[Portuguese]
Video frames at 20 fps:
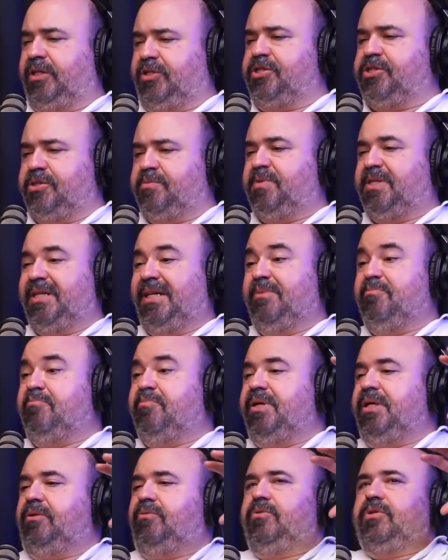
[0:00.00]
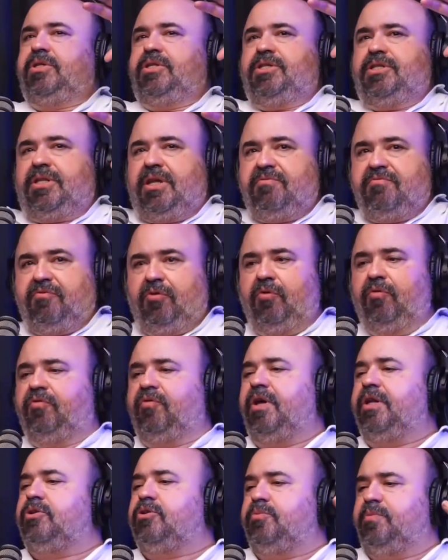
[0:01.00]
A gente chama de libido isso. A gente está
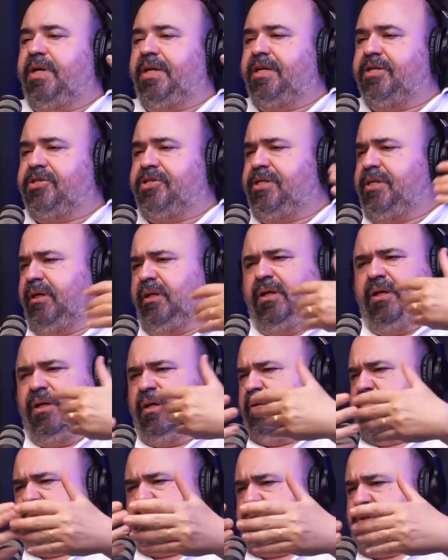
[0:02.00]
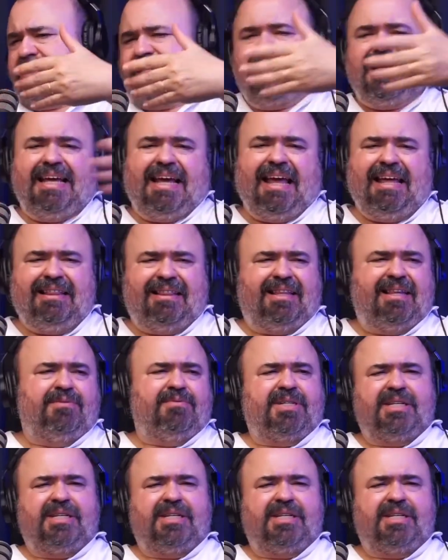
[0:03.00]
envolvendo de uma energia, uma coisa que ninguém entende.